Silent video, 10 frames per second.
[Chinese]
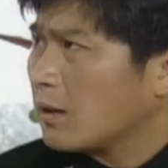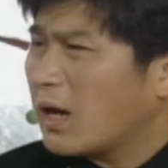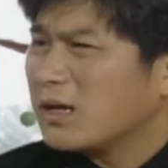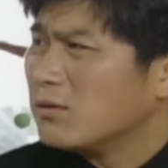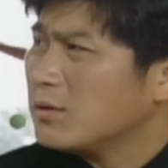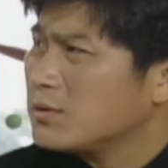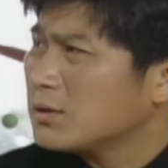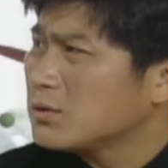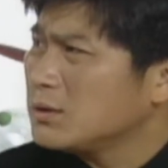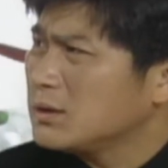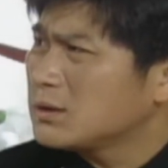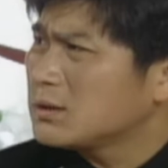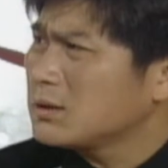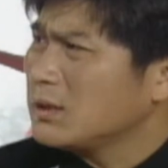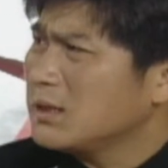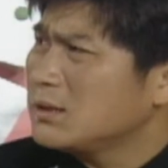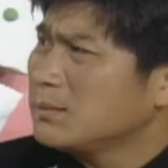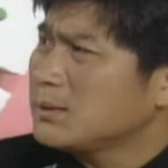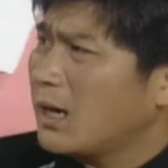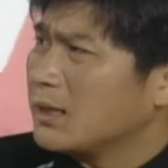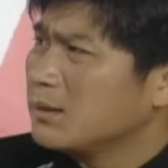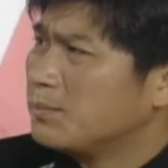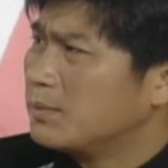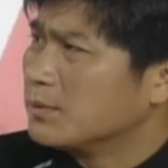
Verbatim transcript: 那你看着会觉得说，你这这个年纪那么大还这样